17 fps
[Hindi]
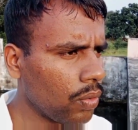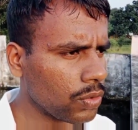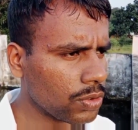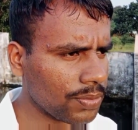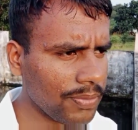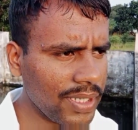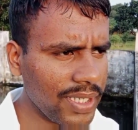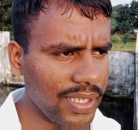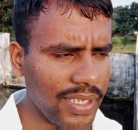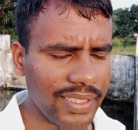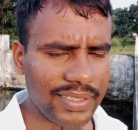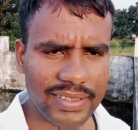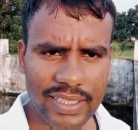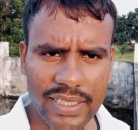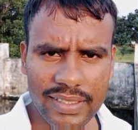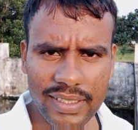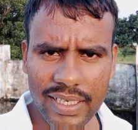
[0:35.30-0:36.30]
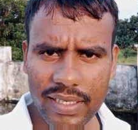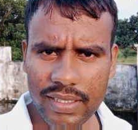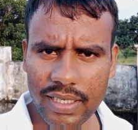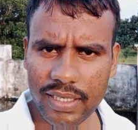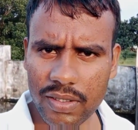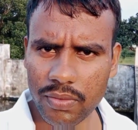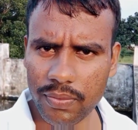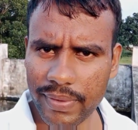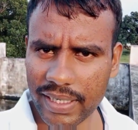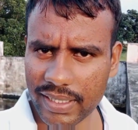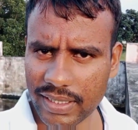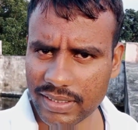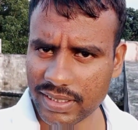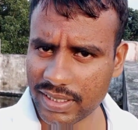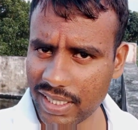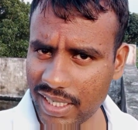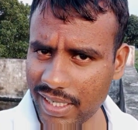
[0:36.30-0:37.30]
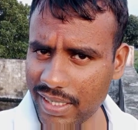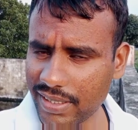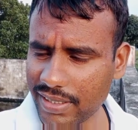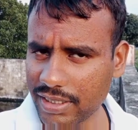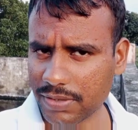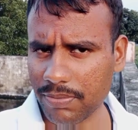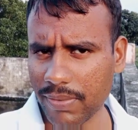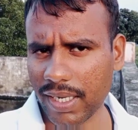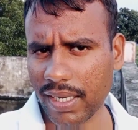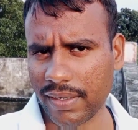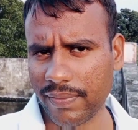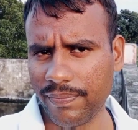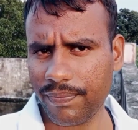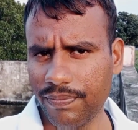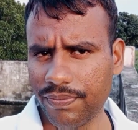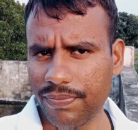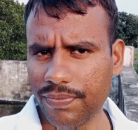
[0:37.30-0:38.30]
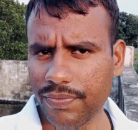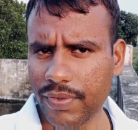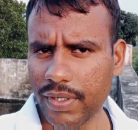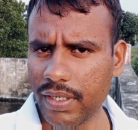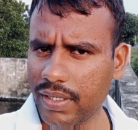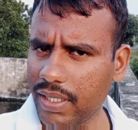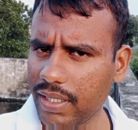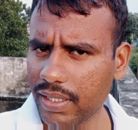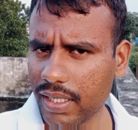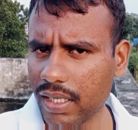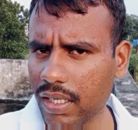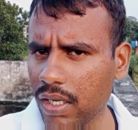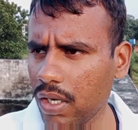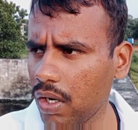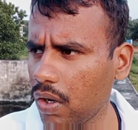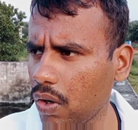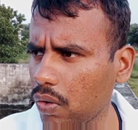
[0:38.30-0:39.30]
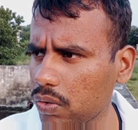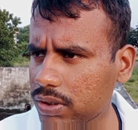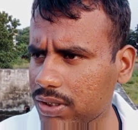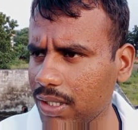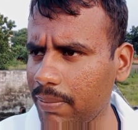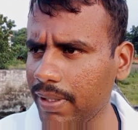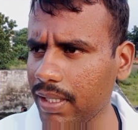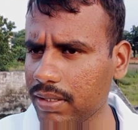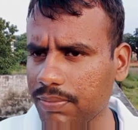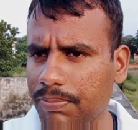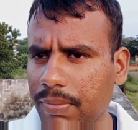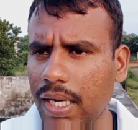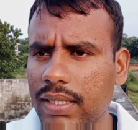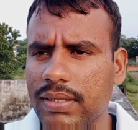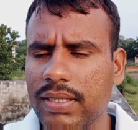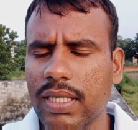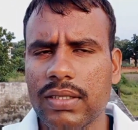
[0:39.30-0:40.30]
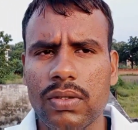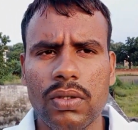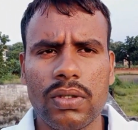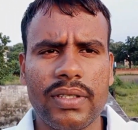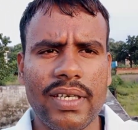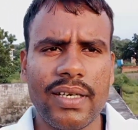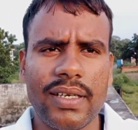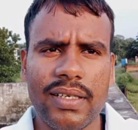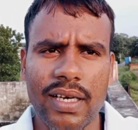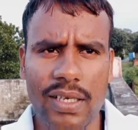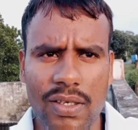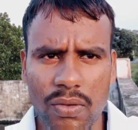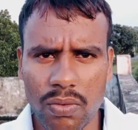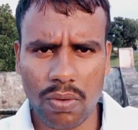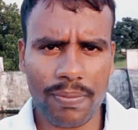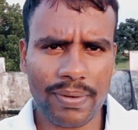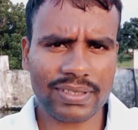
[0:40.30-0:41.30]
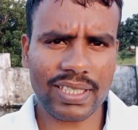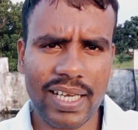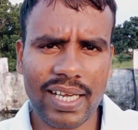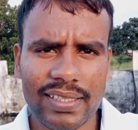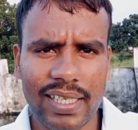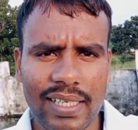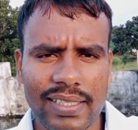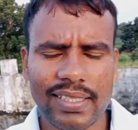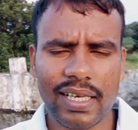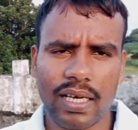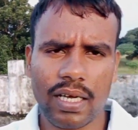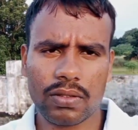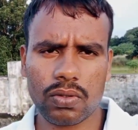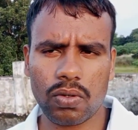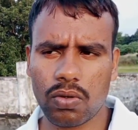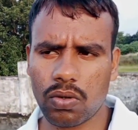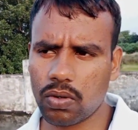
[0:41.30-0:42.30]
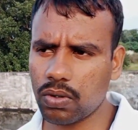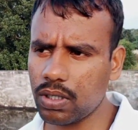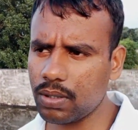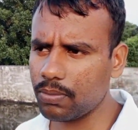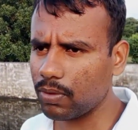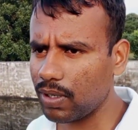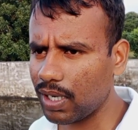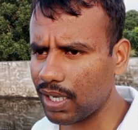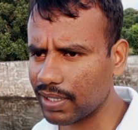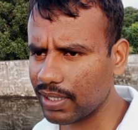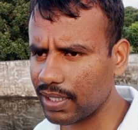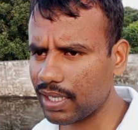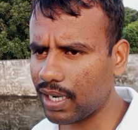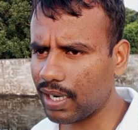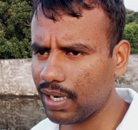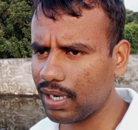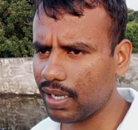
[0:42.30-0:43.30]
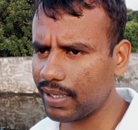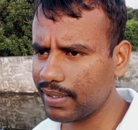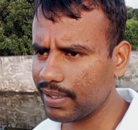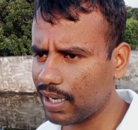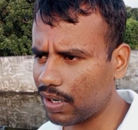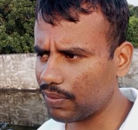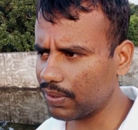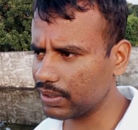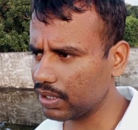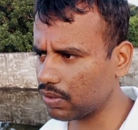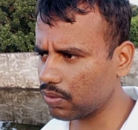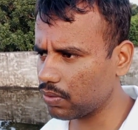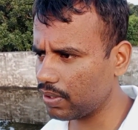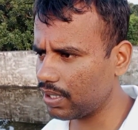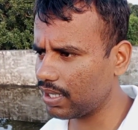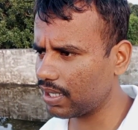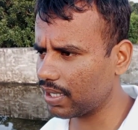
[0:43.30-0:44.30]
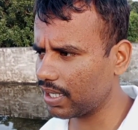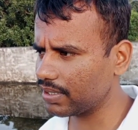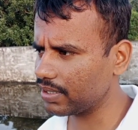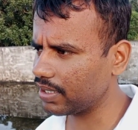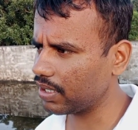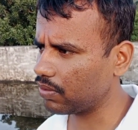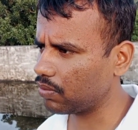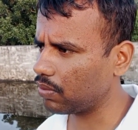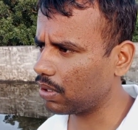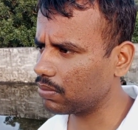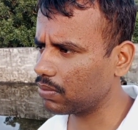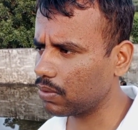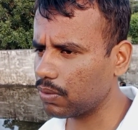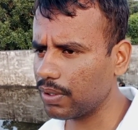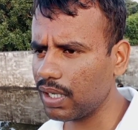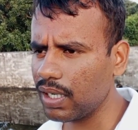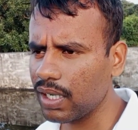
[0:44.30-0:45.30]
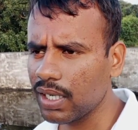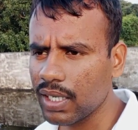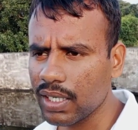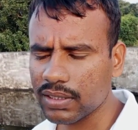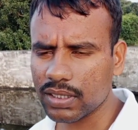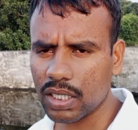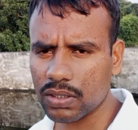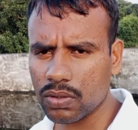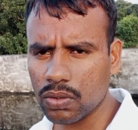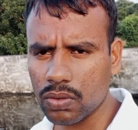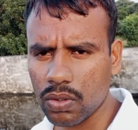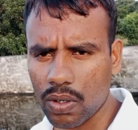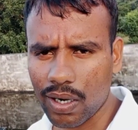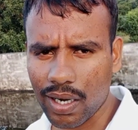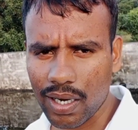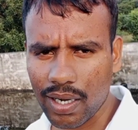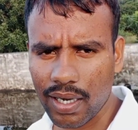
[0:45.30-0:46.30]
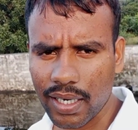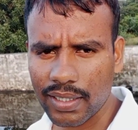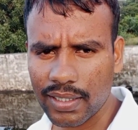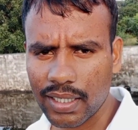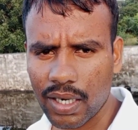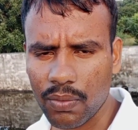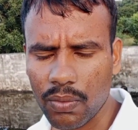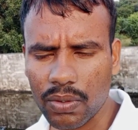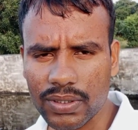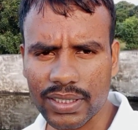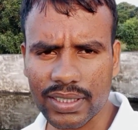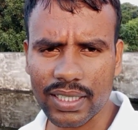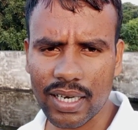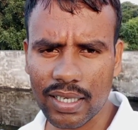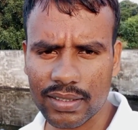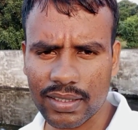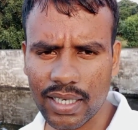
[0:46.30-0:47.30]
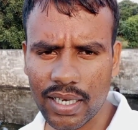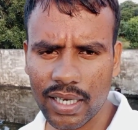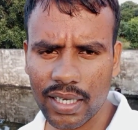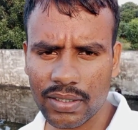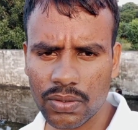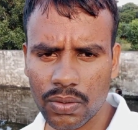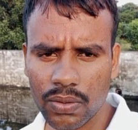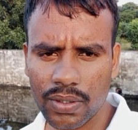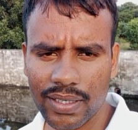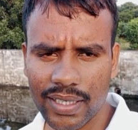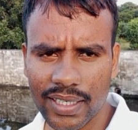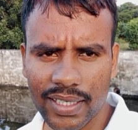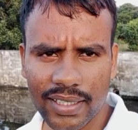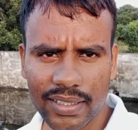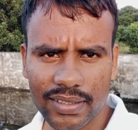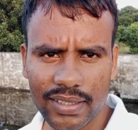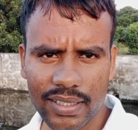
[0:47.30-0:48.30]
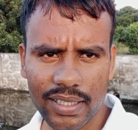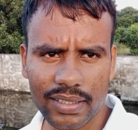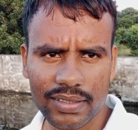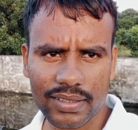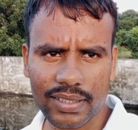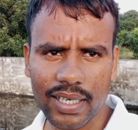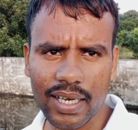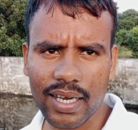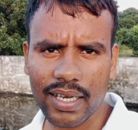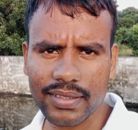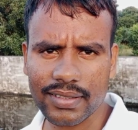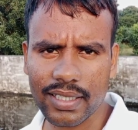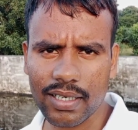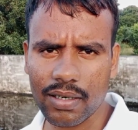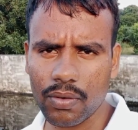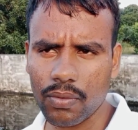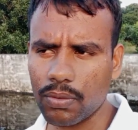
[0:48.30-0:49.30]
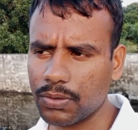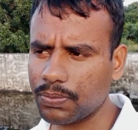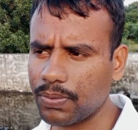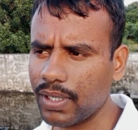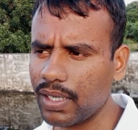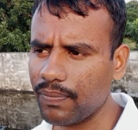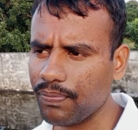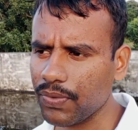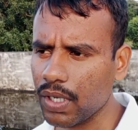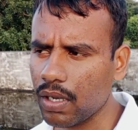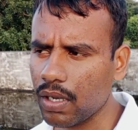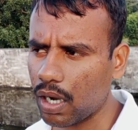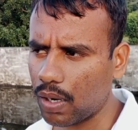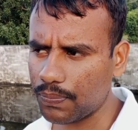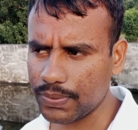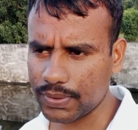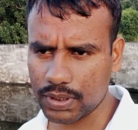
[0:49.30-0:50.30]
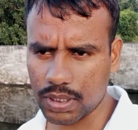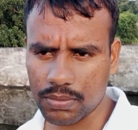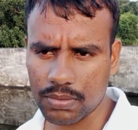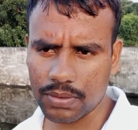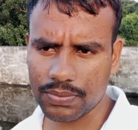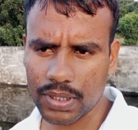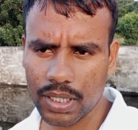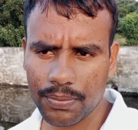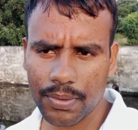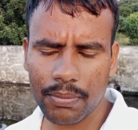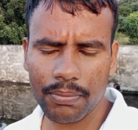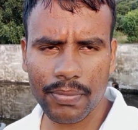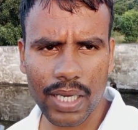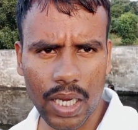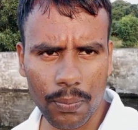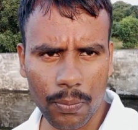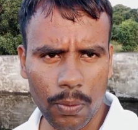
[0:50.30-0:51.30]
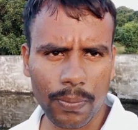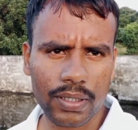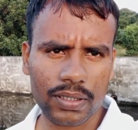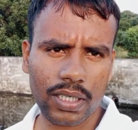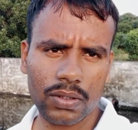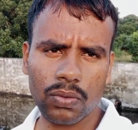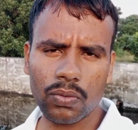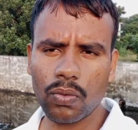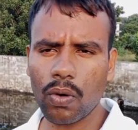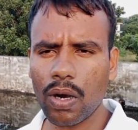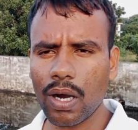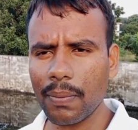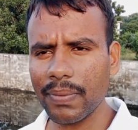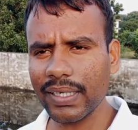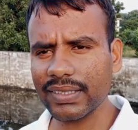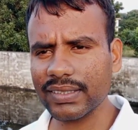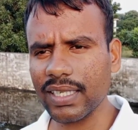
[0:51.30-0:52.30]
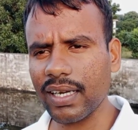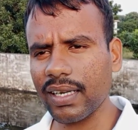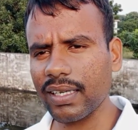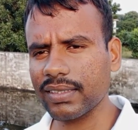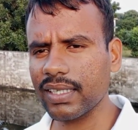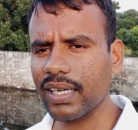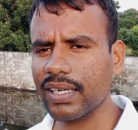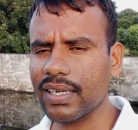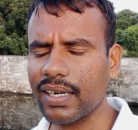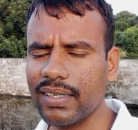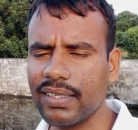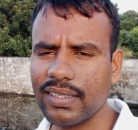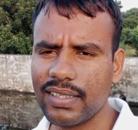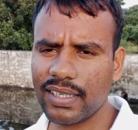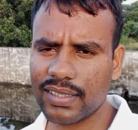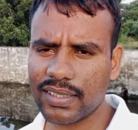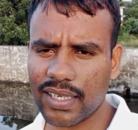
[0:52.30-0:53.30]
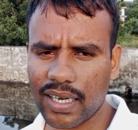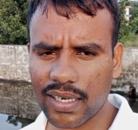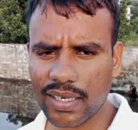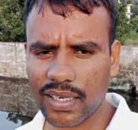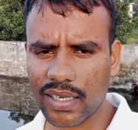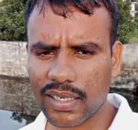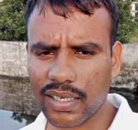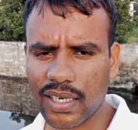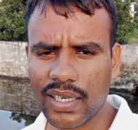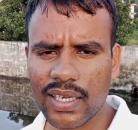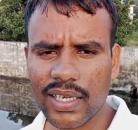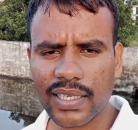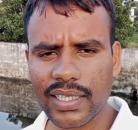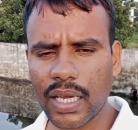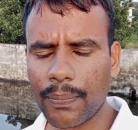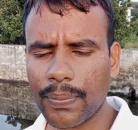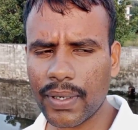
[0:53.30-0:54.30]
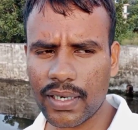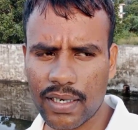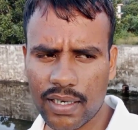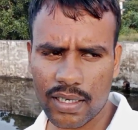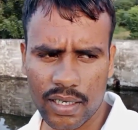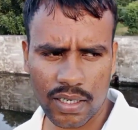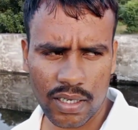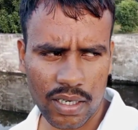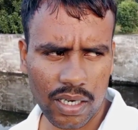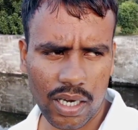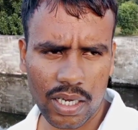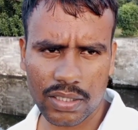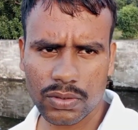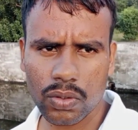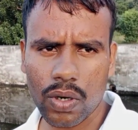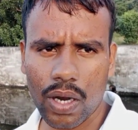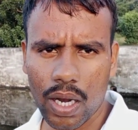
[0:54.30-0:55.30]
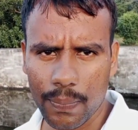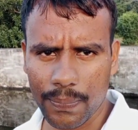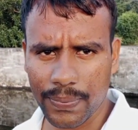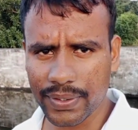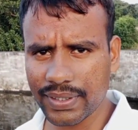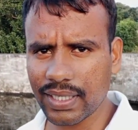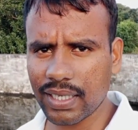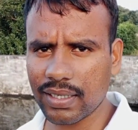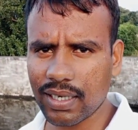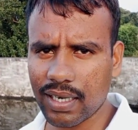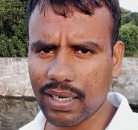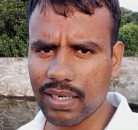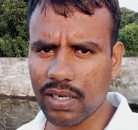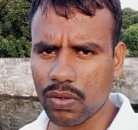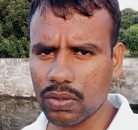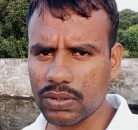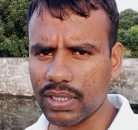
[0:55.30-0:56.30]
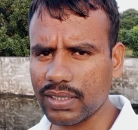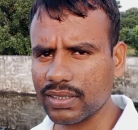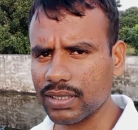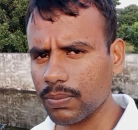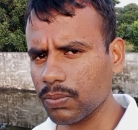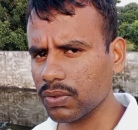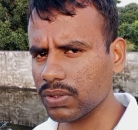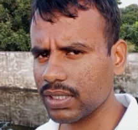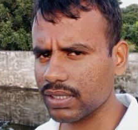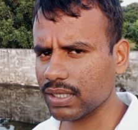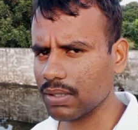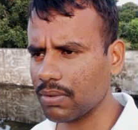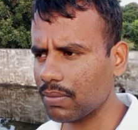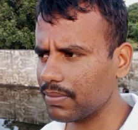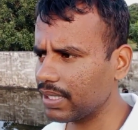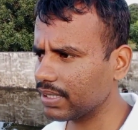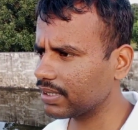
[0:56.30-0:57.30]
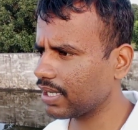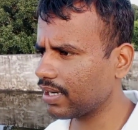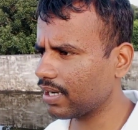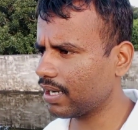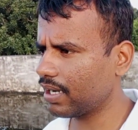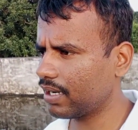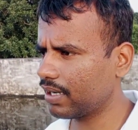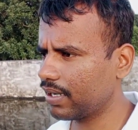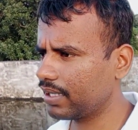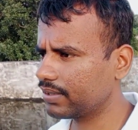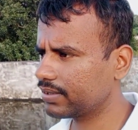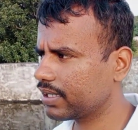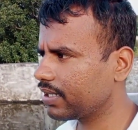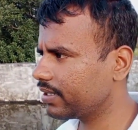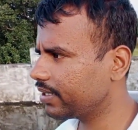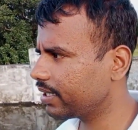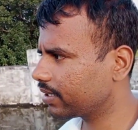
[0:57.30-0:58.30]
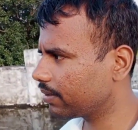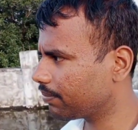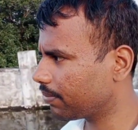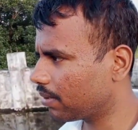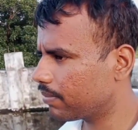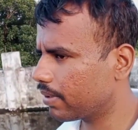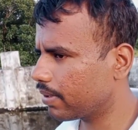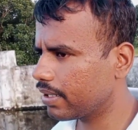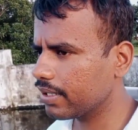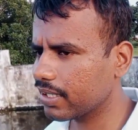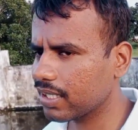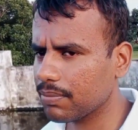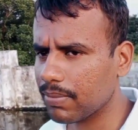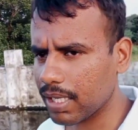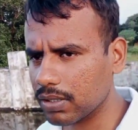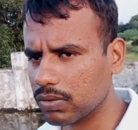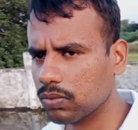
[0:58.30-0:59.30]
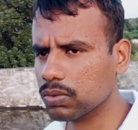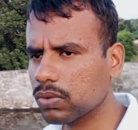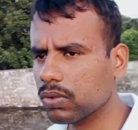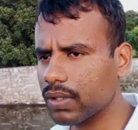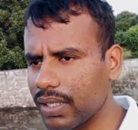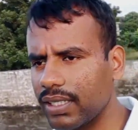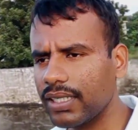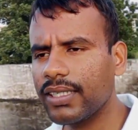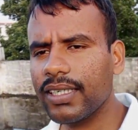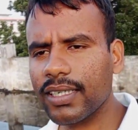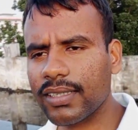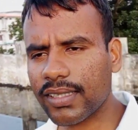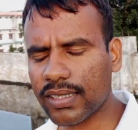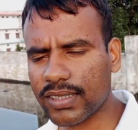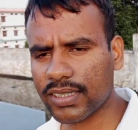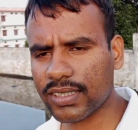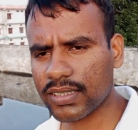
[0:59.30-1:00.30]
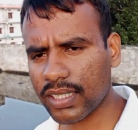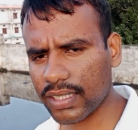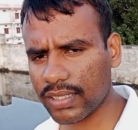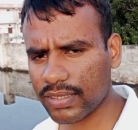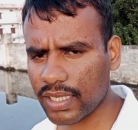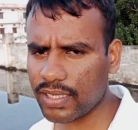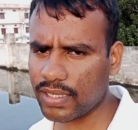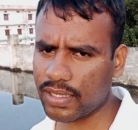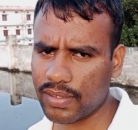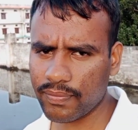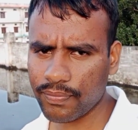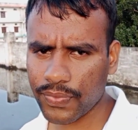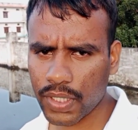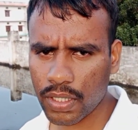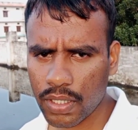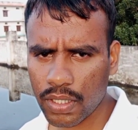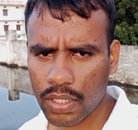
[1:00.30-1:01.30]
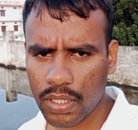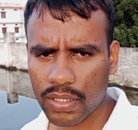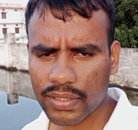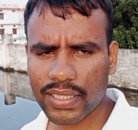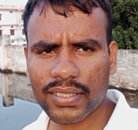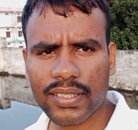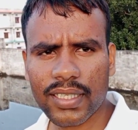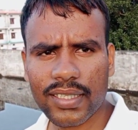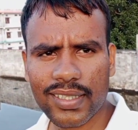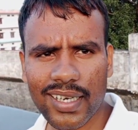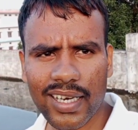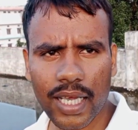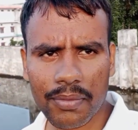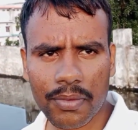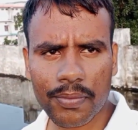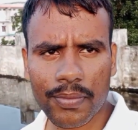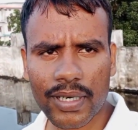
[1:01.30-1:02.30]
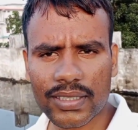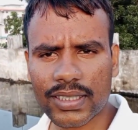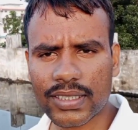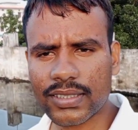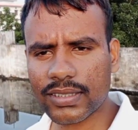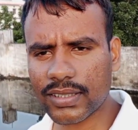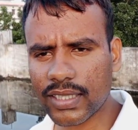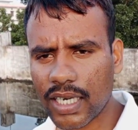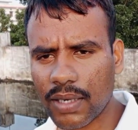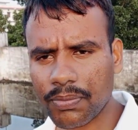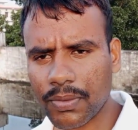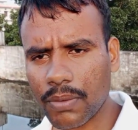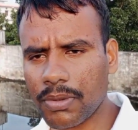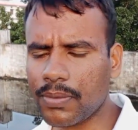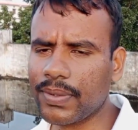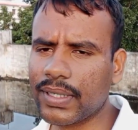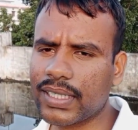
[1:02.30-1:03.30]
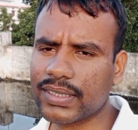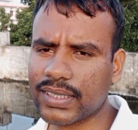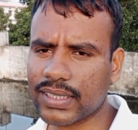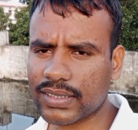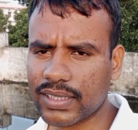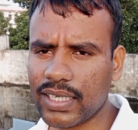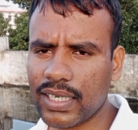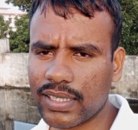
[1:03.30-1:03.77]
उसमें इतनी टेंटाटिव वैकेंसियां हैं इस बार ठीक है उसके बाद साथियों टेंटाटिव वो बताया था यहाँ तो लोगों ने बोला कि ऑनलाइन आवेदन होने लगा ये हुआ वो हुआ साथियों जो ऑनलाइन का वो दिखाता है जो लिंक दिया है चैनल उस पर ऑफिशियल वेबसाइट पे मैं आपको बता दूँ वो हमेशा रहता है कैंडिडेट कार्नर या फिर जो ऑफिशियल कार्नर होता है सब कुछ ये सब हमेशा रहा है ऐसा नहीं है कि फॉर्म आने के बाद वो तो कैंडिडेट रजिस्ट्रेशन है जैसे इंडियन आर्मी में रजिस्ट्रेशन आप कभी भी कर सकते हैं